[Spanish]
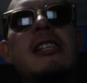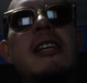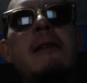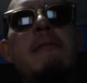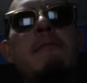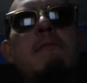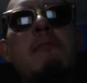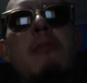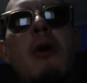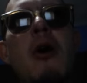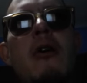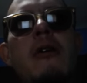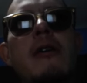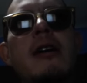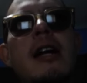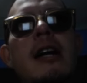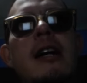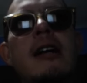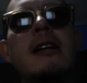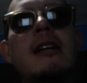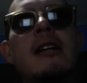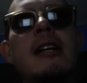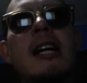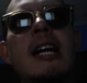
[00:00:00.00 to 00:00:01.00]
sin
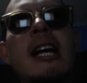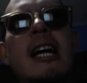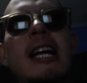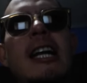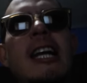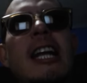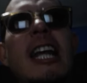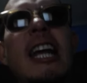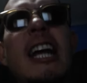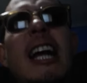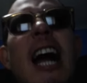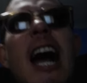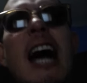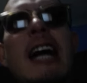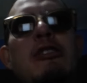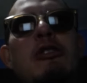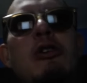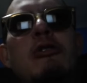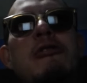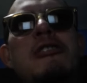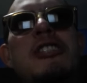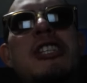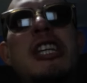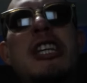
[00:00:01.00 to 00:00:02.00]
boca, ni
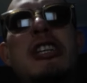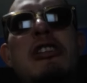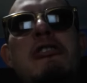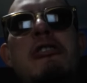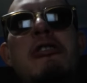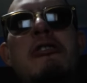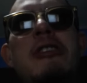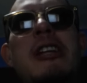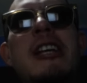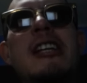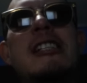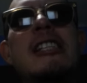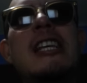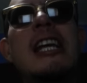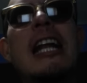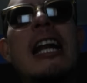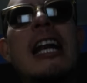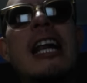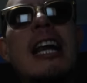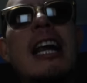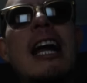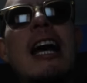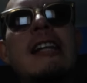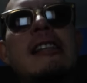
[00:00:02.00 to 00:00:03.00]
gatos chillones sin
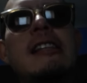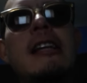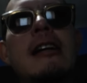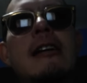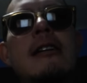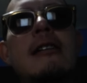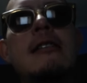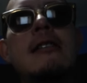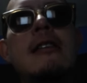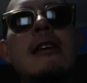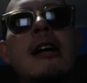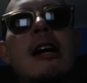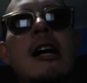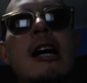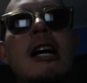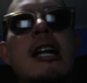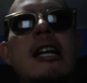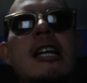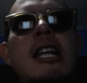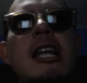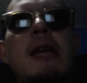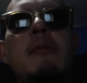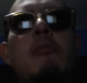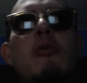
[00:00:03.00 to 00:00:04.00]
ratas,
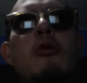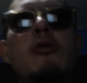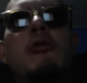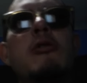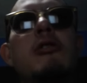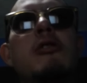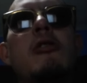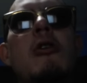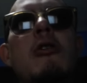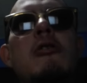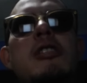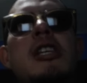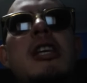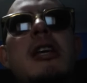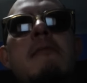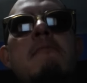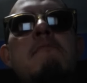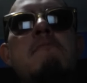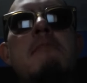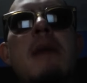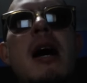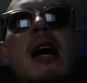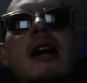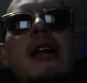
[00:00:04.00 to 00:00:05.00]
ni musgo
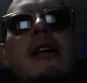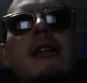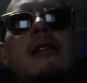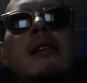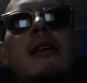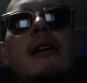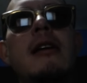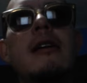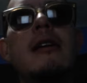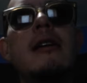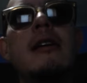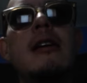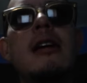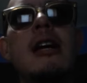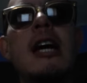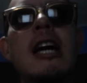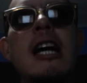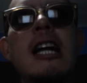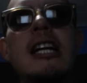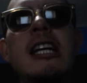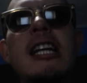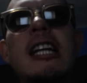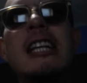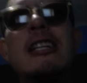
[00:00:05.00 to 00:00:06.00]
sin verde,
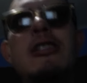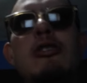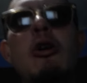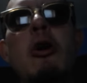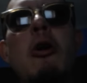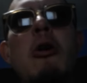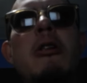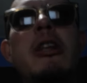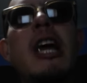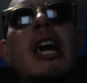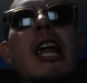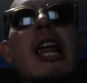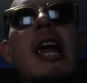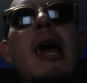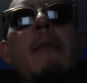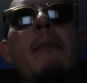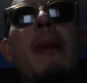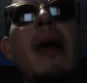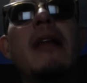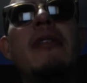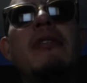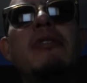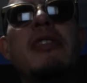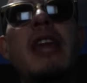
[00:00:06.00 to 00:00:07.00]
ni sol que de
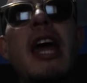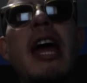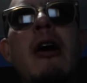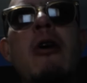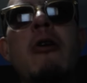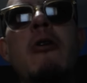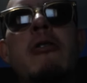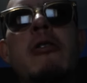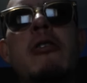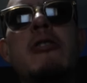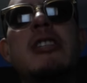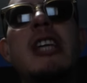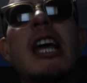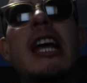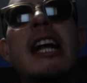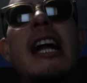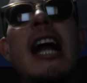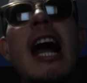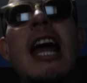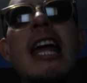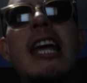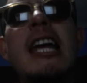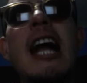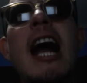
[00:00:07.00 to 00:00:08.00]
pendejo no se
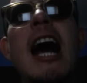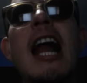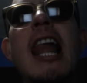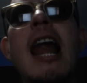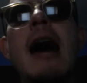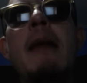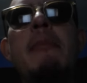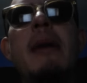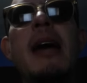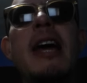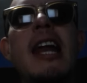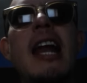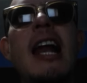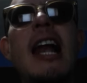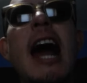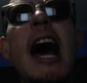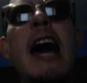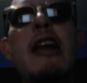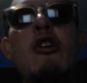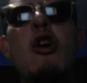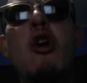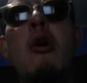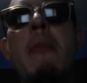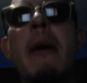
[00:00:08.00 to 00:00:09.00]
caiga a lamer el
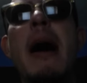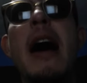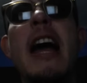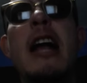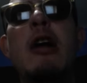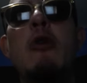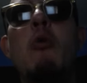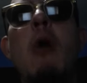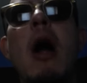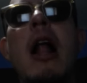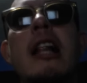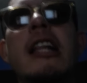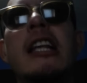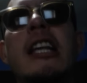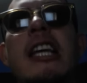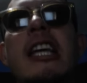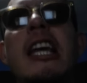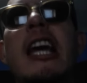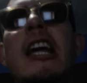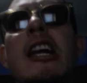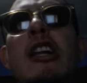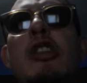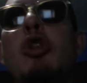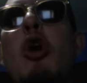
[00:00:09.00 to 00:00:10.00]
aroma de
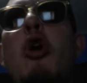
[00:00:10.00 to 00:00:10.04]
cualquier